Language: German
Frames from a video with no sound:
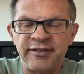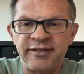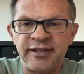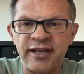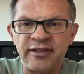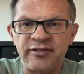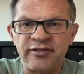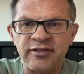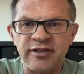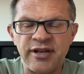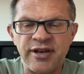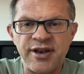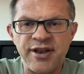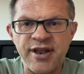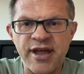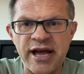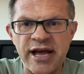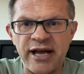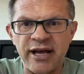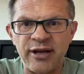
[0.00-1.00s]
Das heißt
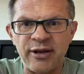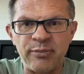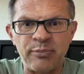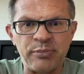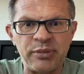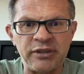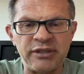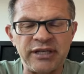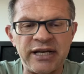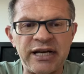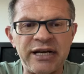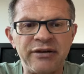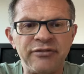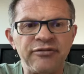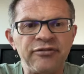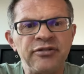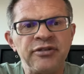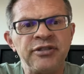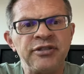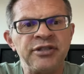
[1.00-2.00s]
nach
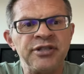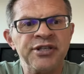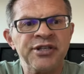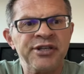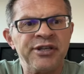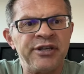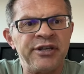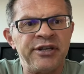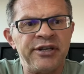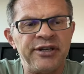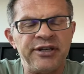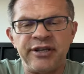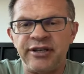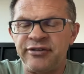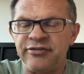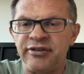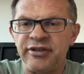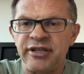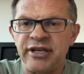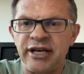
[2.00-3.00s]
Bedarf.
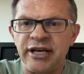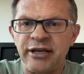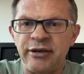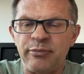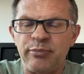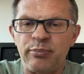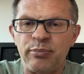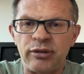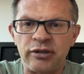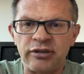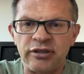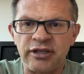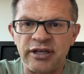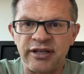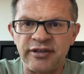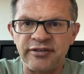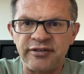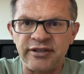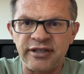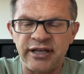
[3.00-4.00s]
Das wird ein
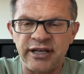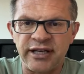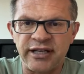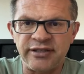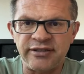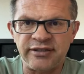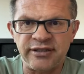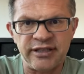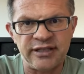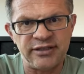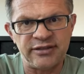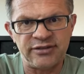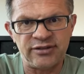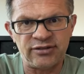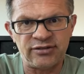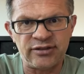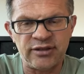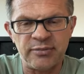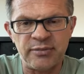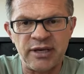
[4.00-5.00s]
Podcast hier als
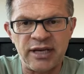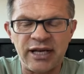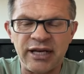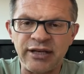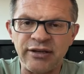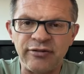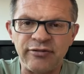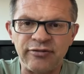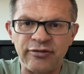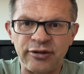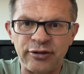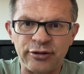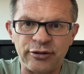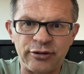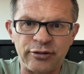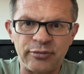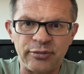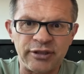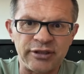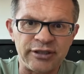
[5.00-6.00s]
Instagram Live. Ihr
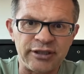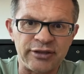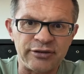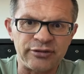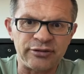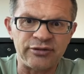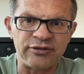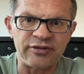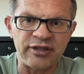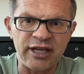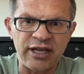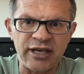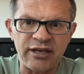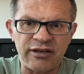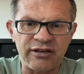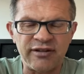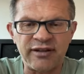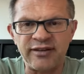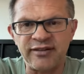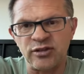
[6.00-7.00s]
könnt mich also
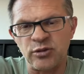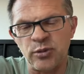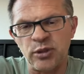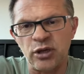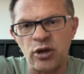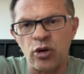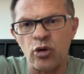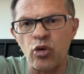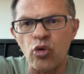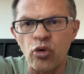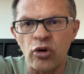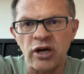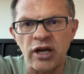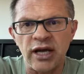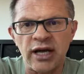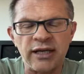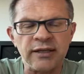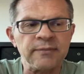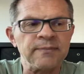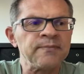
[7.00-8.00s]
sehen. Ich werde es später auch
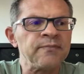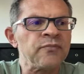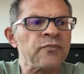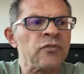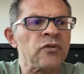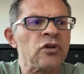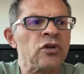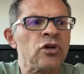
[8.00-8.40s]
hochladen.